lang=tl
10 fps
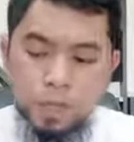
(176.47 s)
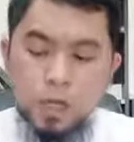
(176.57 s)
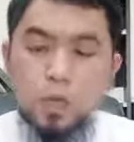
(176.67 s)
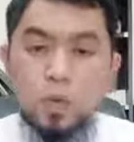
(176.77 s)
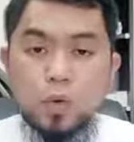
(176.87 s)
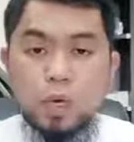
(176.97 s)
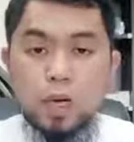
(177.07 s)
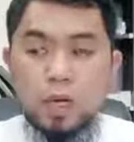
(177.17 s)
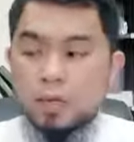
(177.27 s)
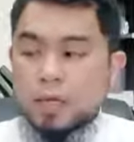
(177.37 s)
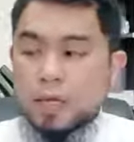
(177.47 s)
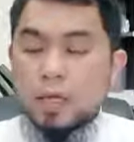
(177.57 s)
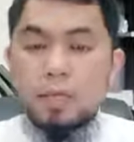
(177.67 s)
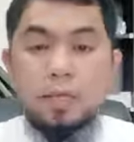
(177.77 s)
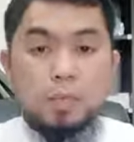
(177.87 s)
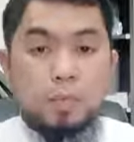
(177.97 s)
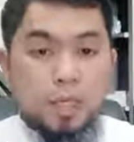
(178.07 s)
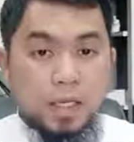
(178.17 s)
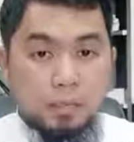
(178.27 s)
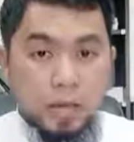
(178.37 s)
ay yung uh, kanilang hindi
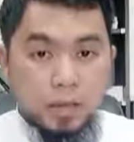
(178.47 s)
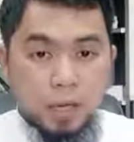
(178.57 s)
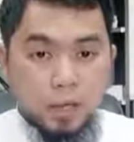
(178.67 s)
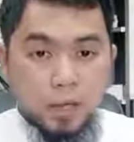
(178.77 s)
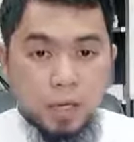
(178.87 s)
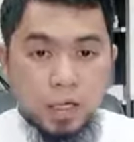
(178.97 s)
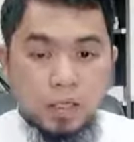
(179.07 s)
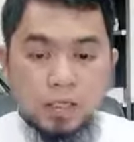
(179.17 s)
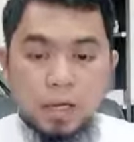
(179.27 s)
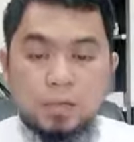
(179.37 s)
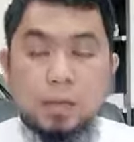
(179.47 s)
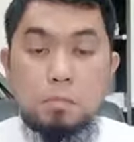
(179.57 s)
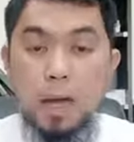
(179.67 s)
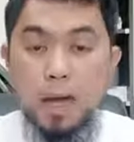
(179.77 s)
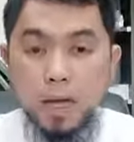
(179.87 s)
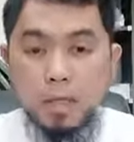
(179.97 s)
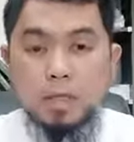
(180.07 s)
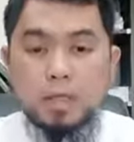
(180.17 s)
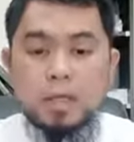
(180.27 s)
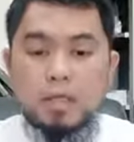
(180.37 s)
pagiging makatarungan sa
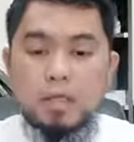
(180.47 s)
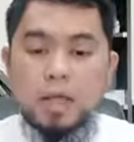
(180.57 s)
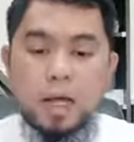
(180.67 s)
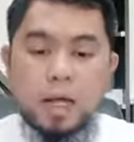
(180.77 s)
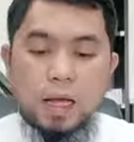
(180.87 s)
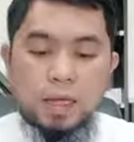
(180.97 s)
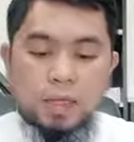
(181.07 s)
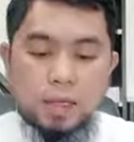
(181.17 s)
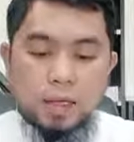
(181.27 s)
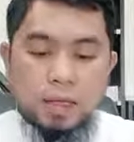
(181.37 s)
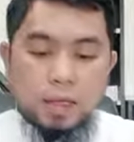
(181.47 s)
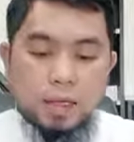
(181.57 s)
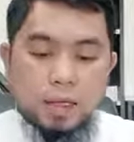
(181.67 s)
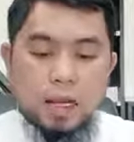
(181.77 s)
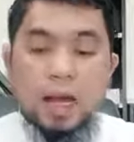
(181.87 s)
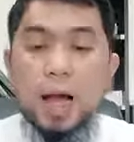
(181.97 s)
timbangan. Sila ay uh, nang